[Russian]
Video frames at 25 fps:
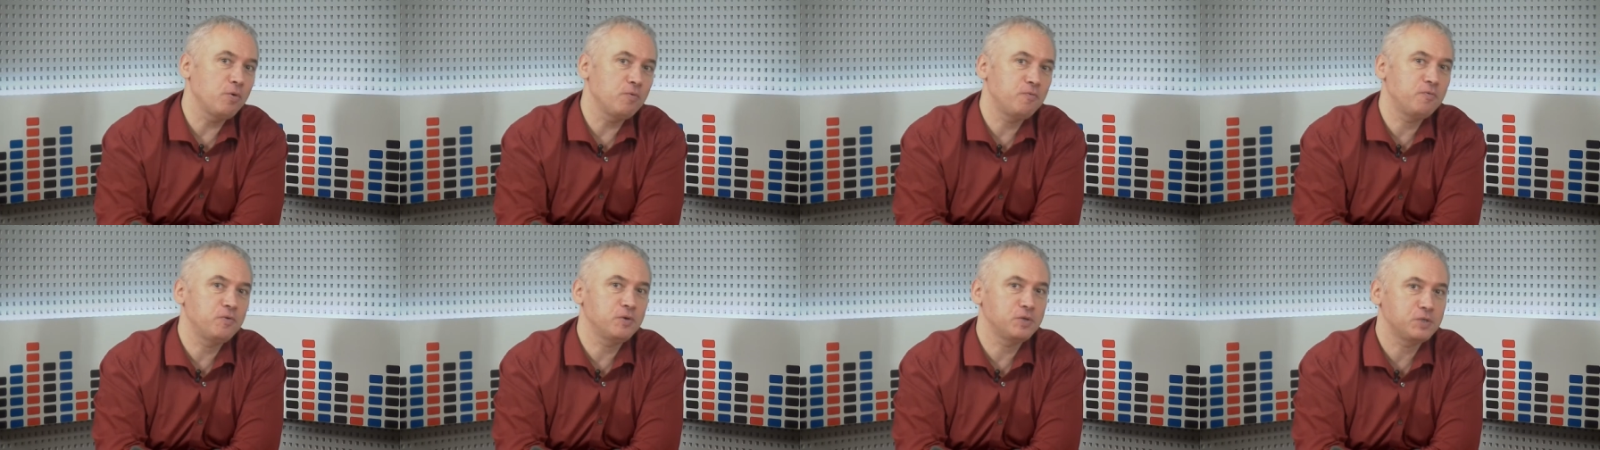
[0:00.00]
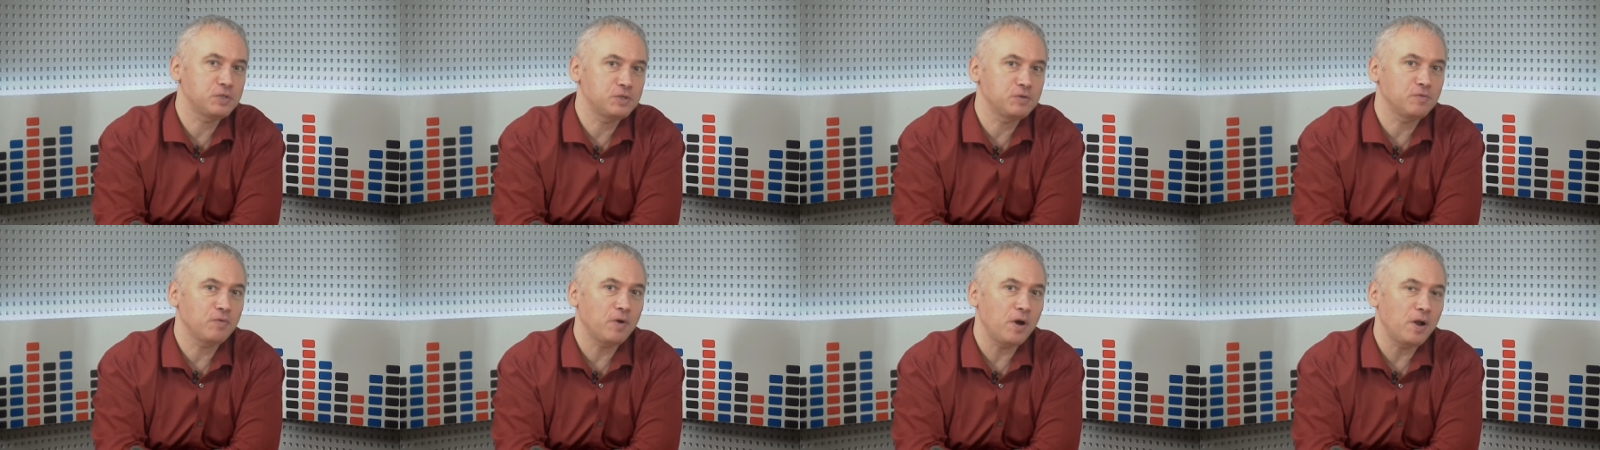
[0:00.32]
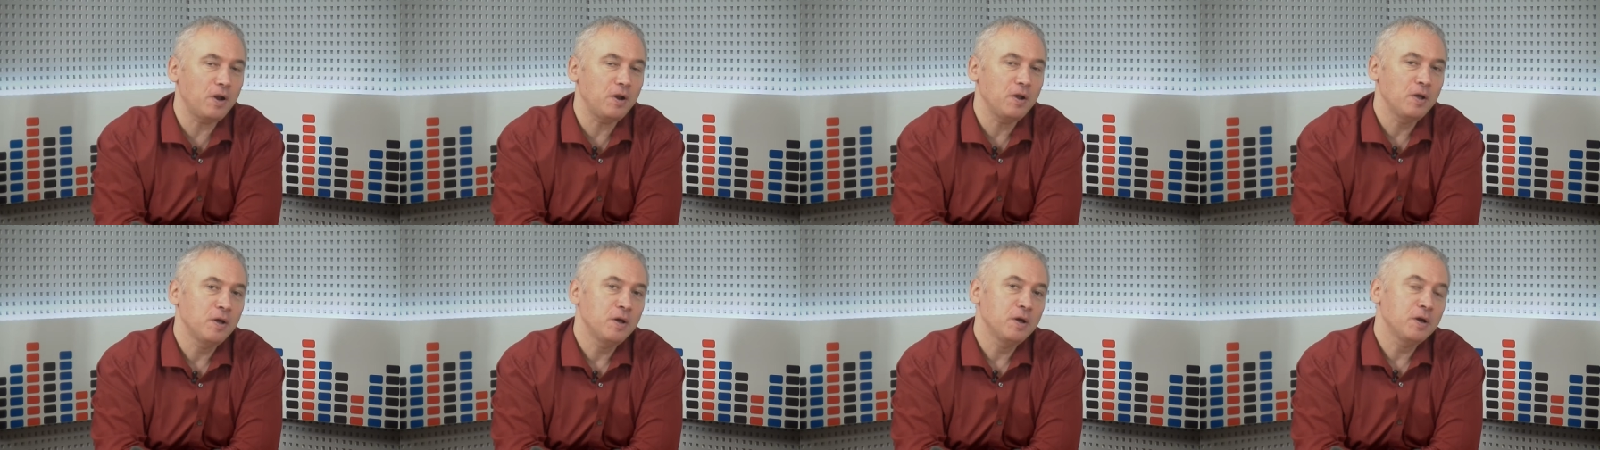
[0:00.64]

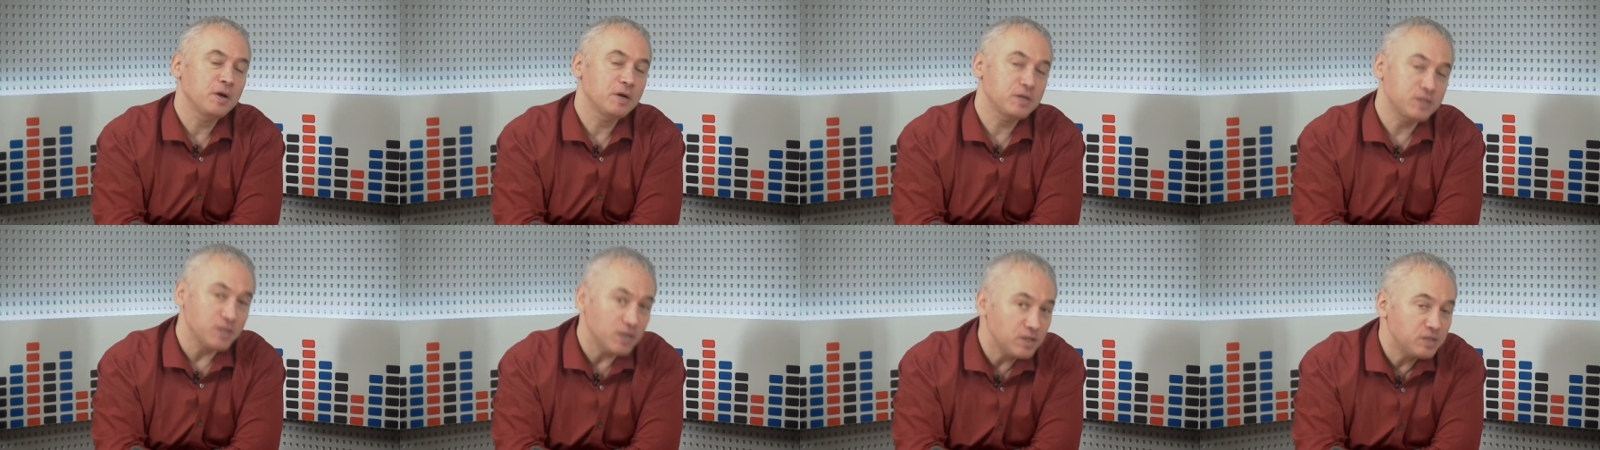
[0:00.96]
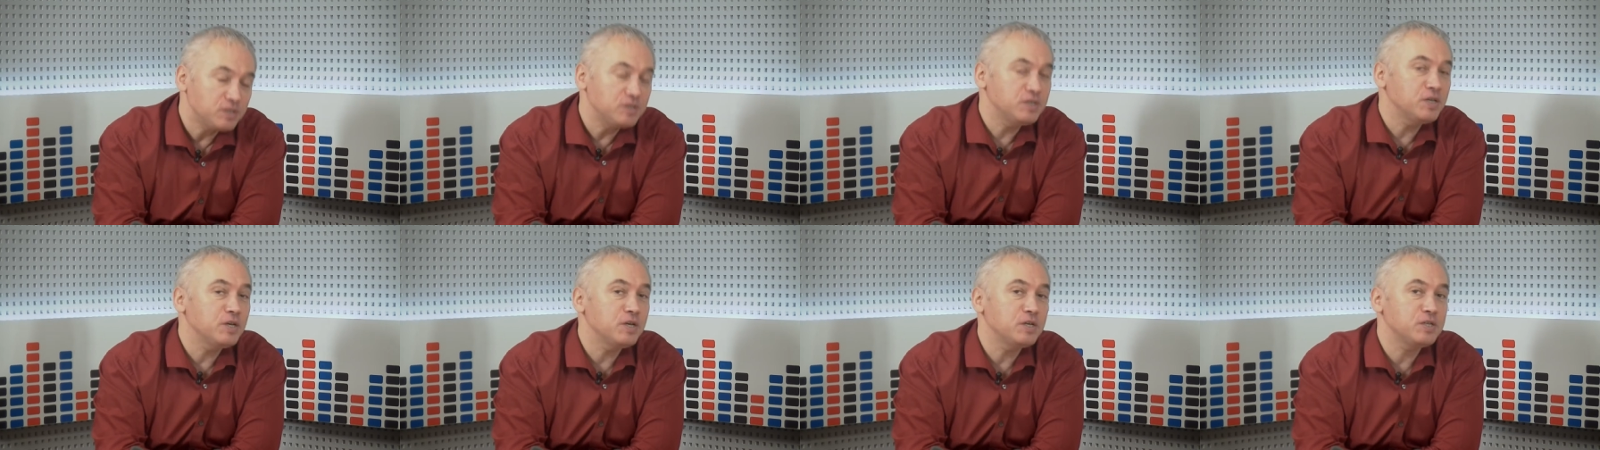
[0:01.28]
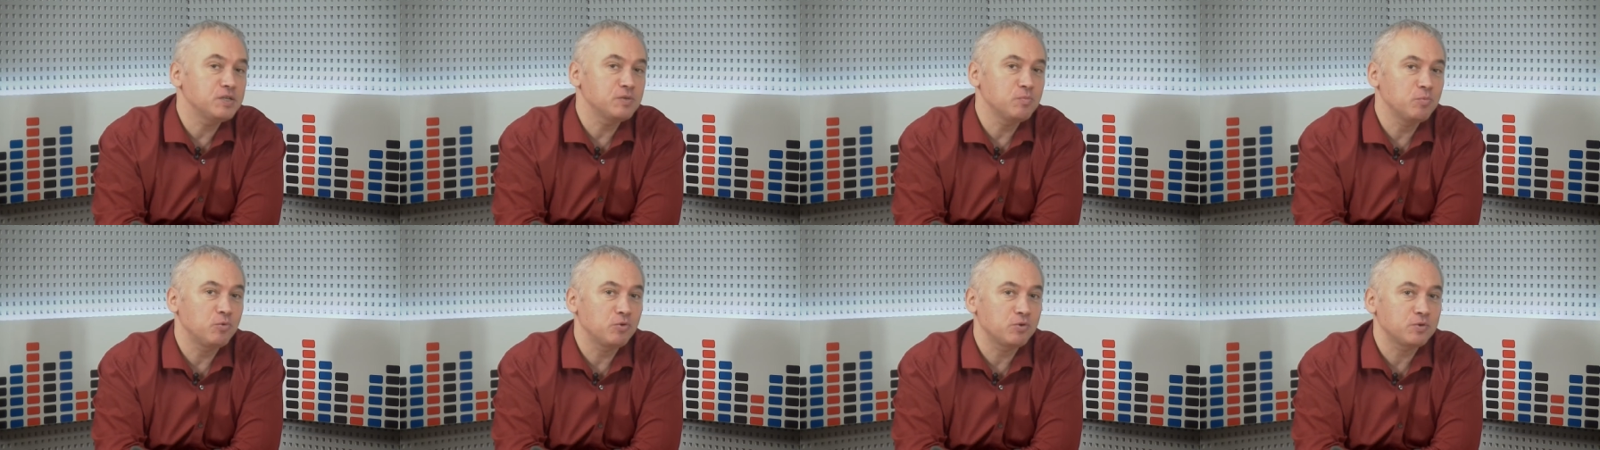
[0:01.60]
фестиваль к
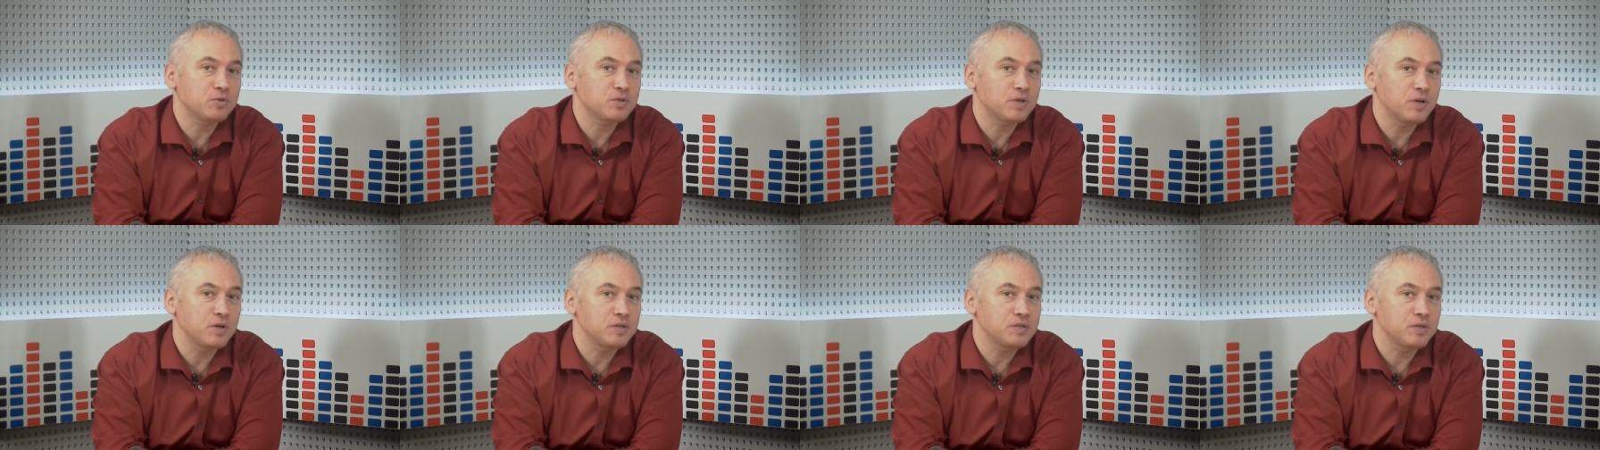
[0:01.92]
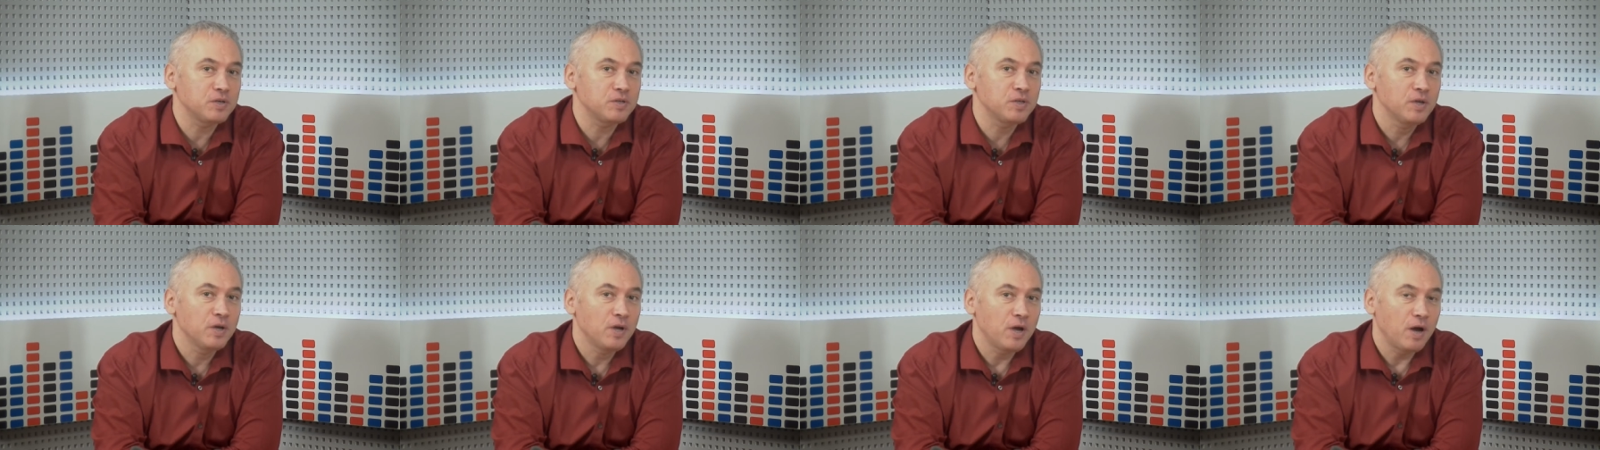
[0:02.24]
соседям, можно сказать.